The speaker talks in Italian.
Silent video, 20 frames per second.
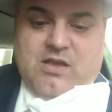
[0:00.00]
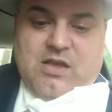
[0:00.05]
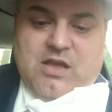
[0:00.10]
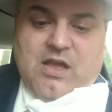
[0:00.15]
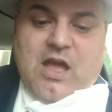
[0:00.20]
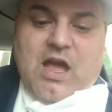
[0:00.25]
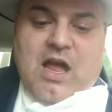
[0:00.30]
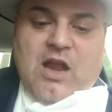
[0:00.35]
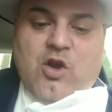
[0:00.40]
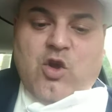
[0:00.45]

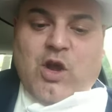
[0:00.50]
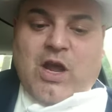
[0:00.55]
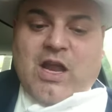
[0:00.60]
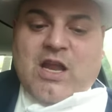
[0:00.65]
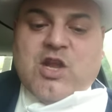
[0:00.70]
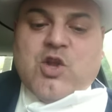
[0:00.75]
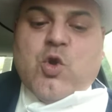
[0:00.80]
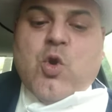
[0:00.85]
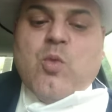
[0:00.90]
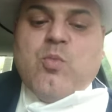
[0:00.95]
eh, allora
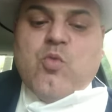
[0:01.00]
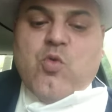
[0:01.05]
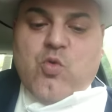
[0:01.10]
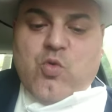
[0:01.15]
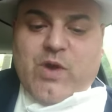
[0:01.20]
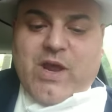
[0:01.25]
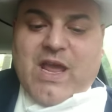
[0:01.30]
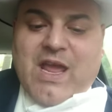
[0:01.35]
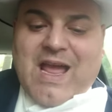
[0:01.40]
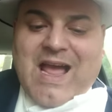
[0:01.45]
il
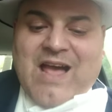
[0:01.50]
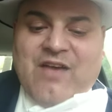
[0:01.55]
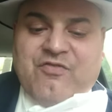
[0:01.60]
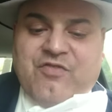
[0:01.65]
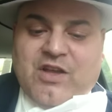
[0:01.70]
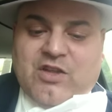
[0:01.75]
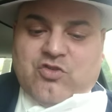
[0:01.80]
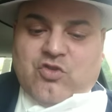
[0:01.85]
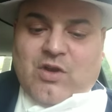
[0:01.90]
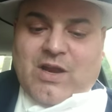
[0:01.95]
comune ha
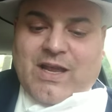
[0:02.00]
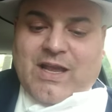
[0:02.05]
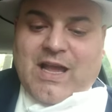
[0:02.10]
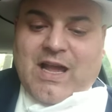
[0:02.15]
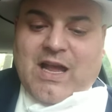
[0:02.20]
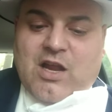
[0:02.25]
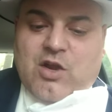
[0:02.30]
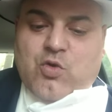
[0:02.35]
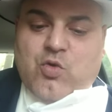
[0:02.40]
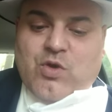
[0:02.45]
fatto la
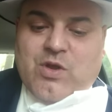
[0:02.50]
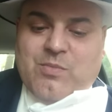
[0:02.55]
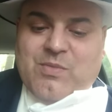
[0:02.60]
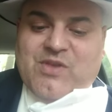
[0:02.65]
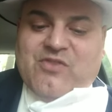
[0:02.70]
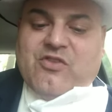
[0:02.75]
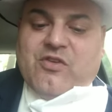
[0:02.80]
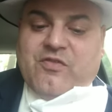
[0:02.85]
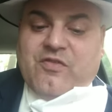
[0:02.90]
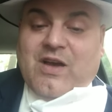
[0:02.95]
gara alcuni
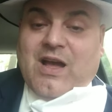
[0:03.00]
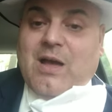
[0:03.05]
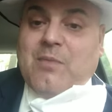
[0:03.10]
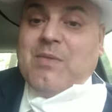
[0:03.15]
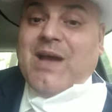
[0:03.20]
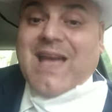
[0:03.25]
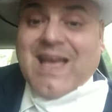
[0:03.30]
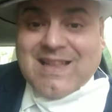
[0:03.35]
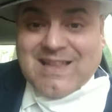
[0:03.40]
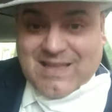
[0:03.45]
mesi fa
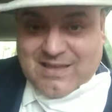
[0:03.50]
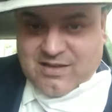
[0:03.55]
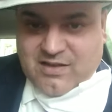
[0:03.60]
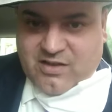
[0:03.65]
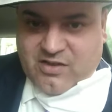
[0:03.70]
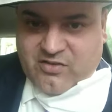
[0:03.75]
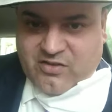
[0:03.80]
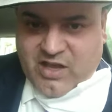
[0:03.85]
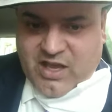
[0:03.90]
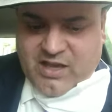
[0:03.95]
ma è andata
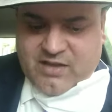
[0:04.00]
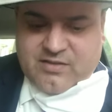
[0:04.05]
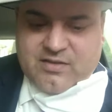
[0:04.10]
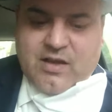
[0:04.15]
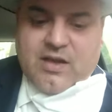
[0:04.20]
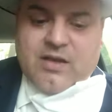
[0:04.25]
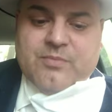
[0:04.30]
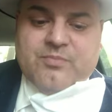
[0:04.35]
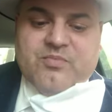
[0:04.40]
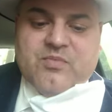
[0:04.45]

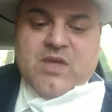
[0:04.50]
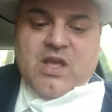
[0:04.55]
deserta